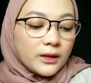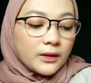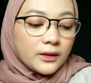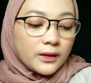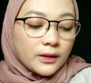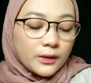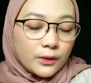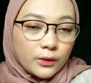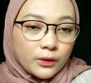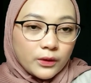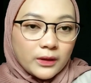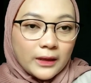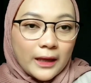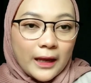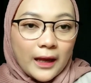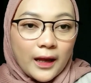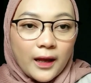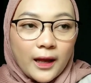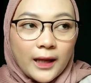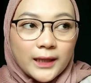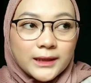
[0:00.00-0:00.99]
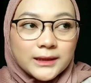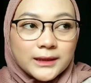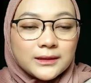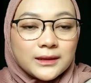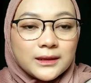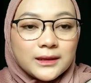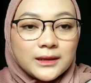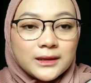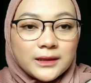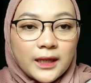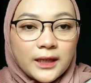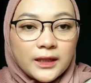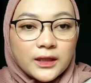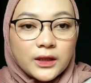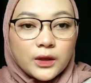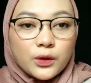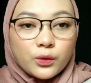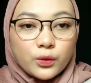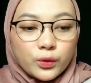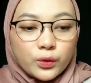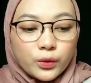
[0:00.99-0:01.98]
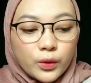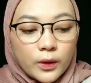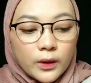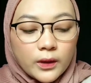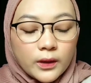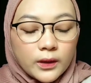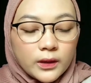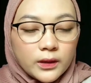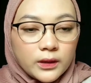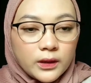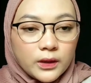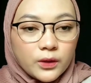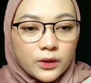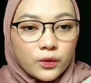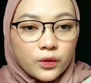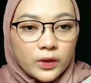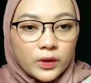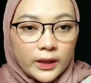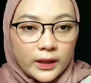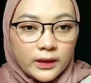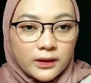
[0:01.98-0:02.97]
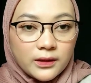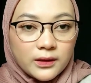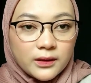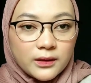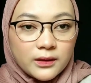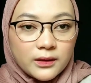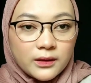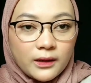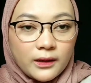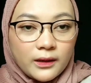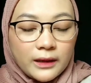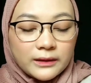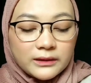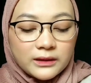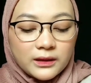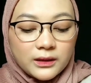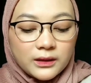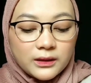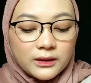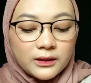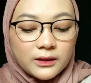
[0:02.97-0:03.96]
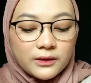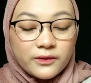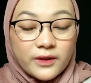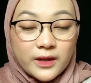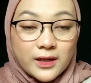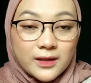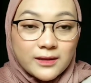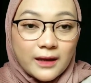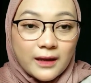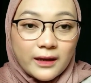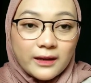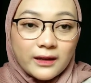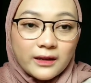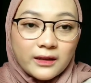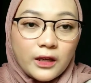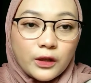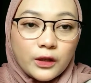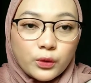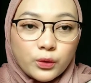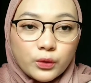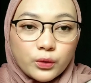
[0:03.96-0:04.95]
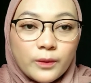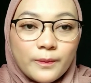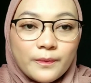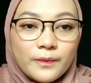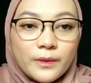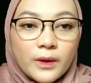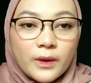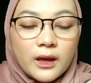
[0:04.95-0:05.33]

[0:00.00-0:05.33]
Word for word: terus hasilnya itu di kulit hasil finish akhirnya itu